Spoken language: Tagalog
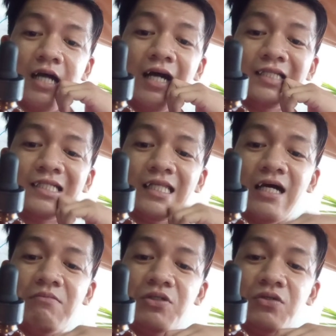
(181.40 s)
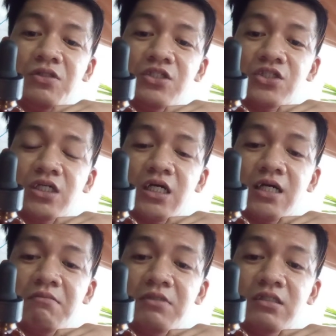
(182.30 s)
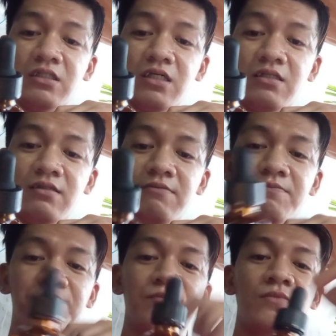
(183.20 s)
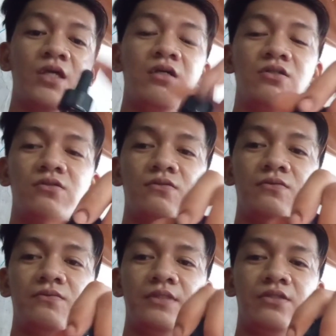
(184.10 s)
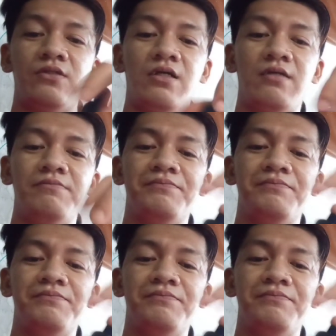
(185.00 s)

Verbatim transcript: sa akin, sa labi ko din siya gagamitin. So, eto na.